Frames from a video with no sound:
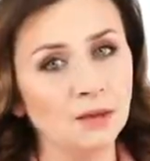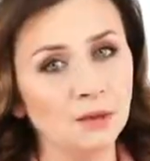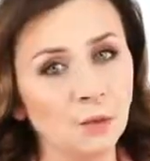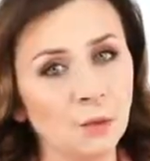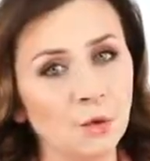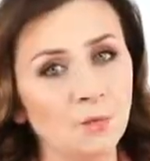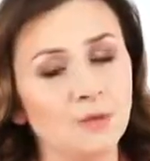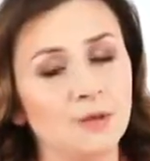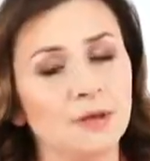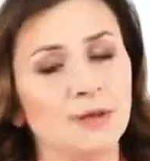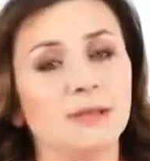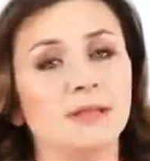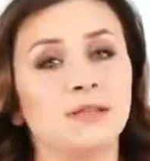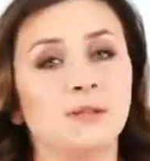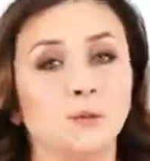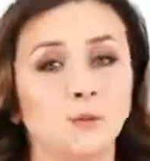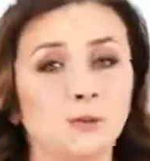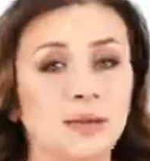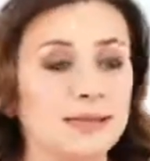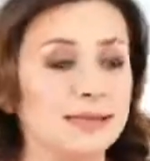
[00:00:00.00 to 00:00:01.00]
новый
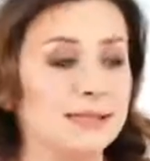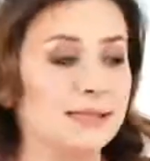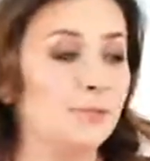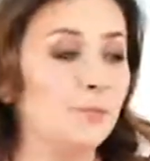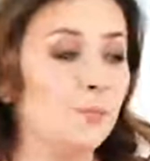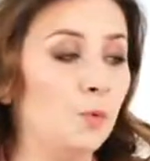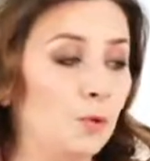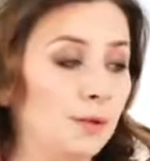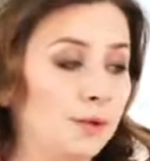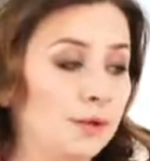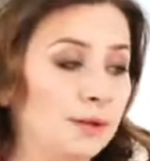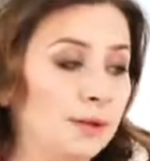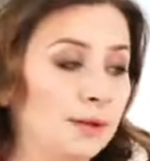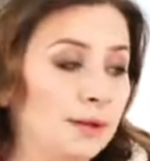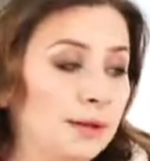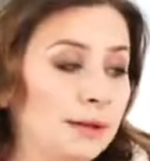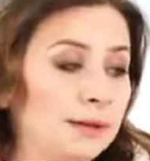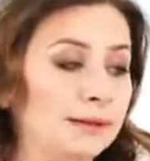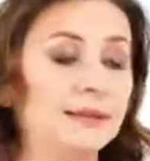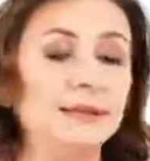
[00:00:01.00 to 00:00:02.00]
консультант заполнил
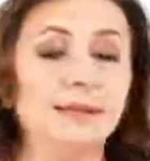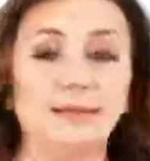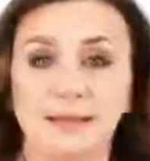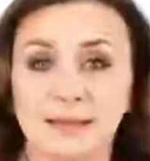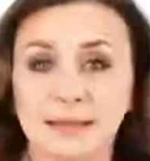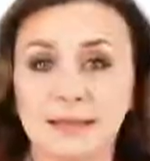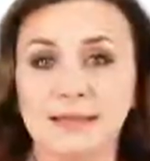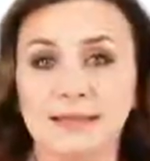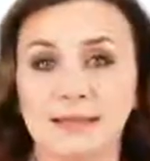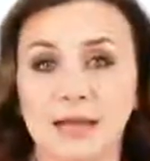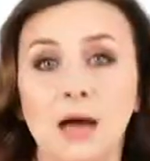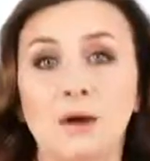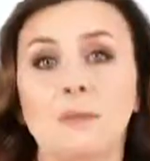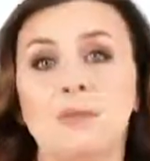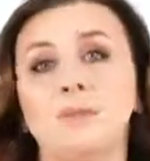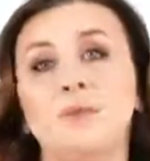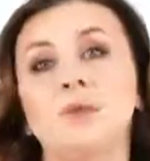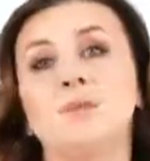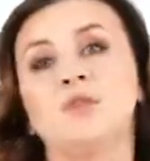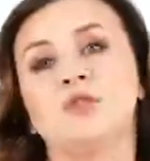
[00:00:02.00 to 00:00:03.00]
этот тест, да,
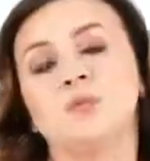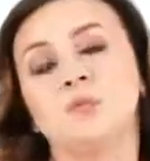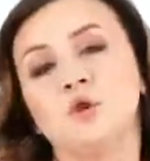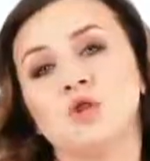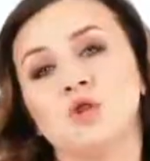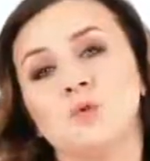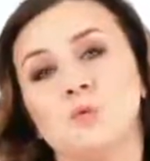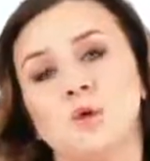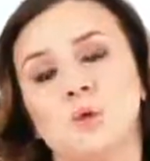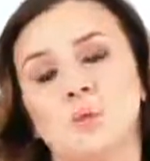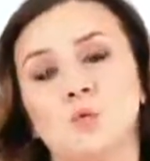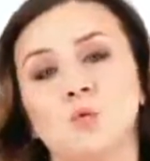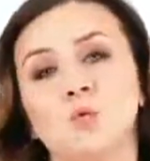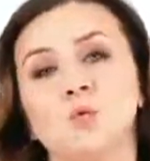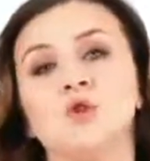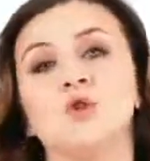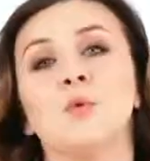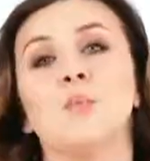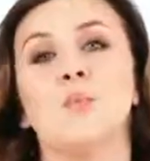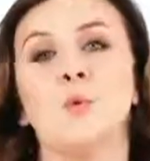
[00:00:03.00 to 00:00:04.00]
мы сможем ему
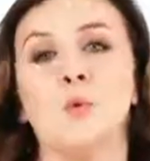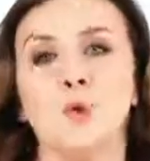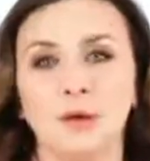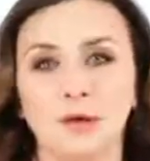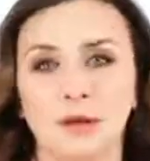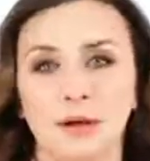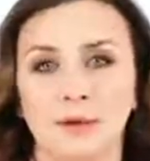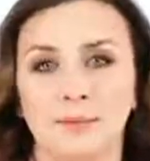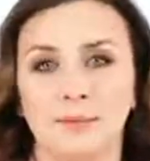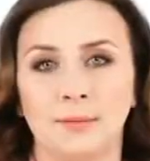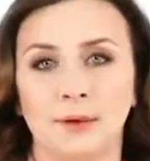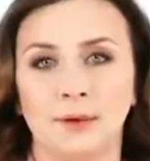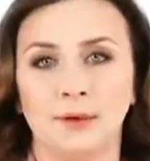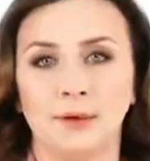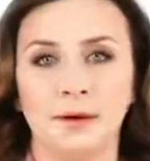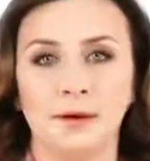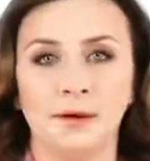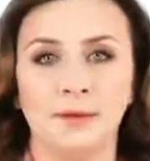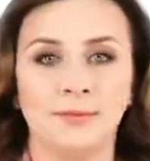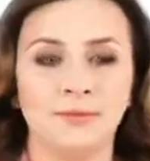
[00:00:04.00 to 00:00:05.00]
уже более
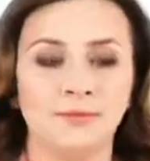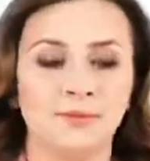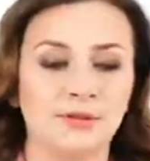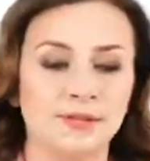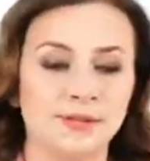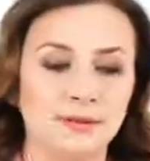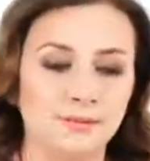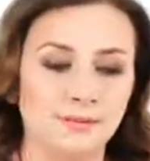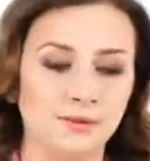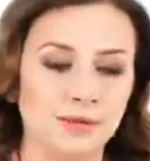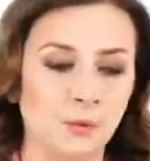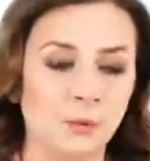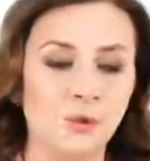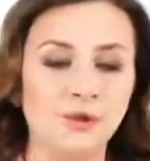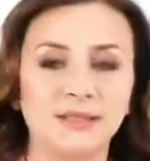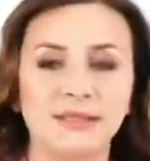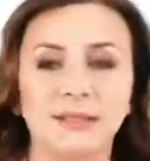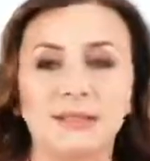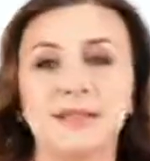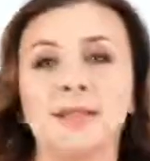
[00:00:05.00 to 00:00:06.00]
э,
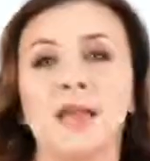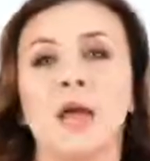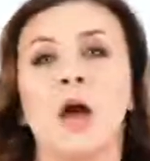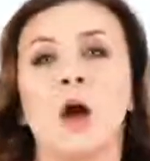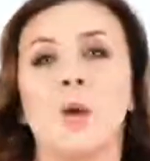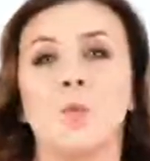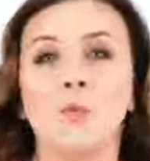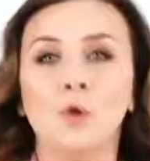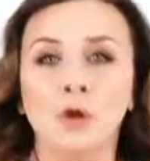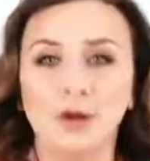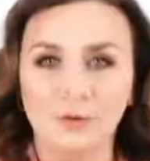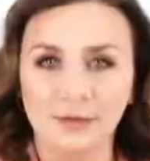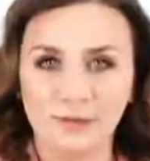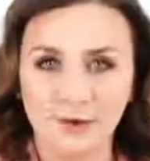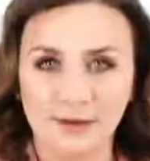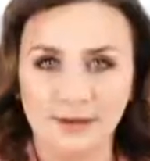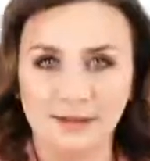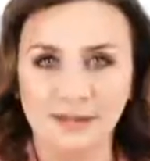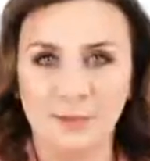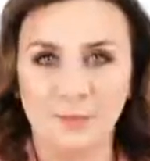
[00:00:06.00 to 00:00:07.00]
такое сделать более
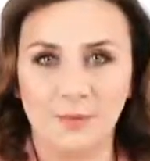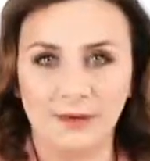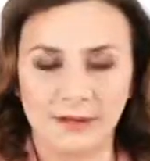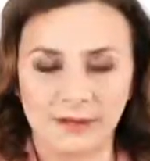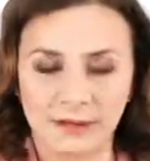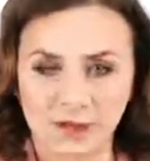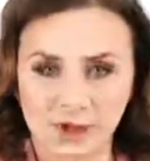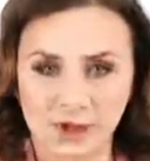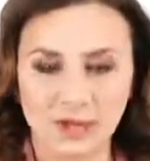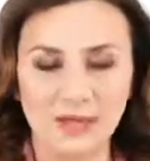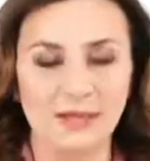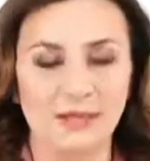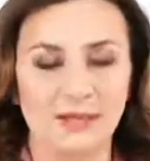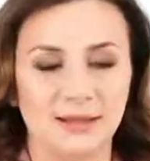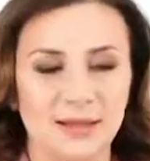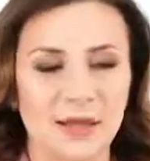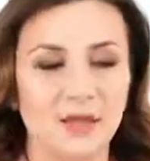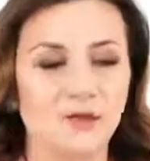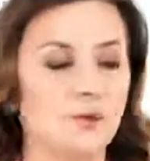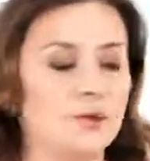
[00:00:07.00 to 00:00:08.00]
выгодное
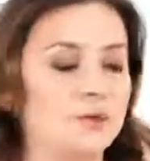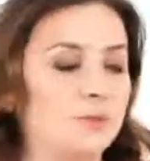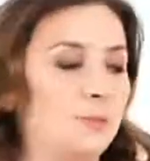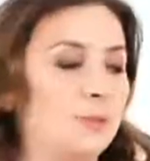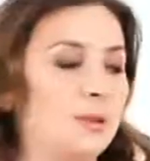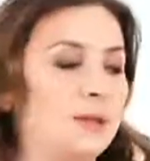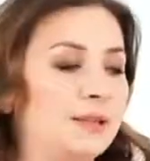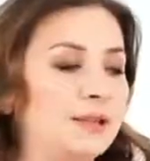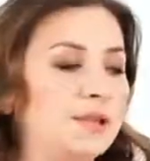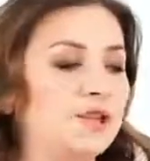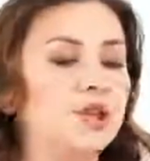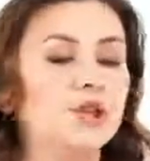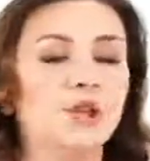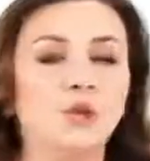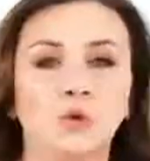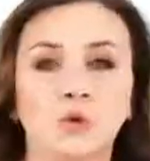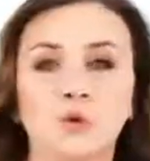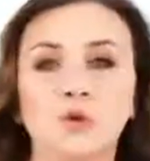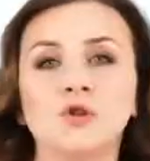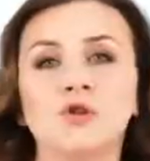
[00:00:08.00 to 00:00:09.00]
предложение, да, то есть
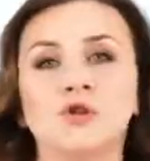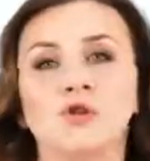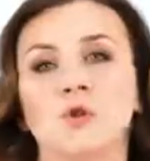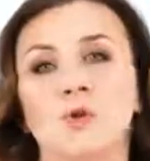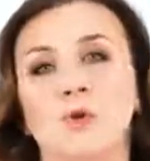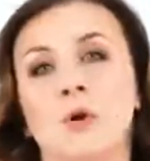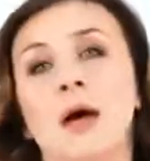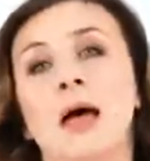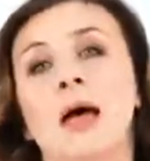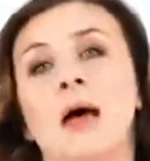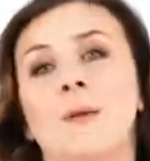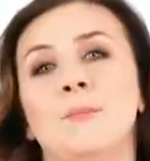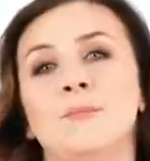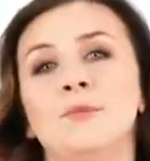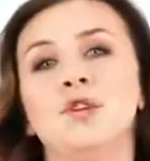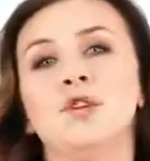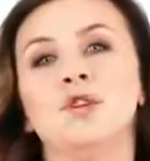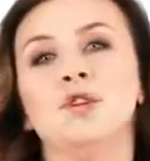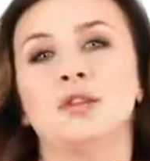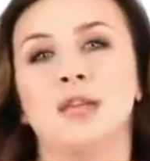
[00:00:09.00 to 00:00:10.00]
предложить то, что
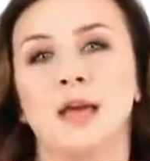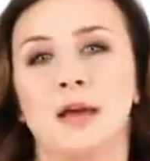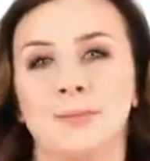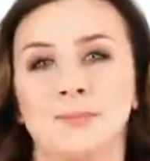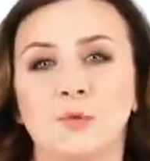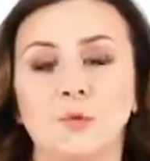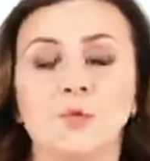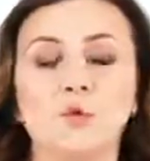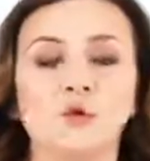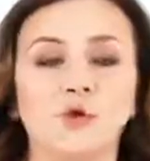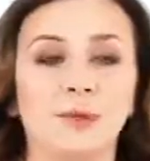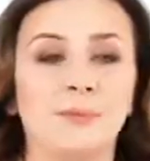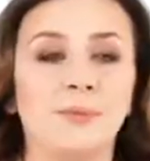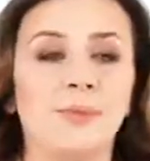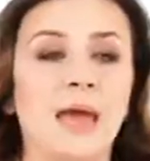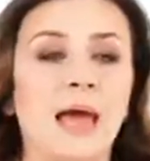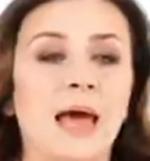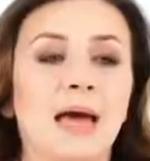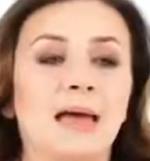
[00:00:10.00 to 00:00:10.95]
мы считаем нужным.